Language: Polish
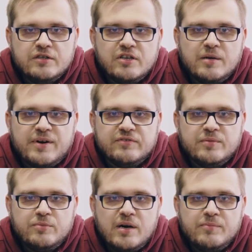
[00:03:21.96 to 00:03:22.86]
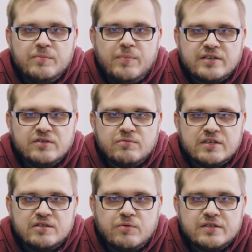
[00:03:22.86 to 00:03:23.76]
To naprawdę byłaby bardzo
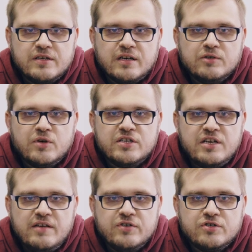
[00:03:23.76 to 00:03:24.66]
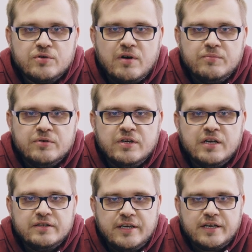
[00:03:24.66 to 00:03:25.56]
zła sytuacja, która źle wieszczyłaby
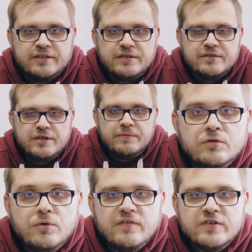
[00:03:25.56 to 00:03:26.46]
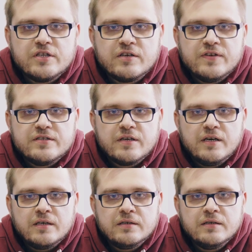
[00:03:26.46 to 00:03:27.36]
tej kadencji. Druga ważna
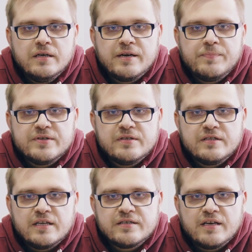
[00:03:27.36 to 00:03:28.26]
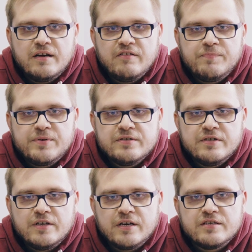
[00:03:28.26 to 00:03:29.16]
kwestia reprezentacja w
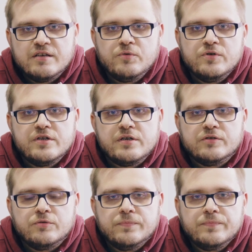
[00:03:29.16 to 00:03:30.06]
prezydiach Sejmu i Senatu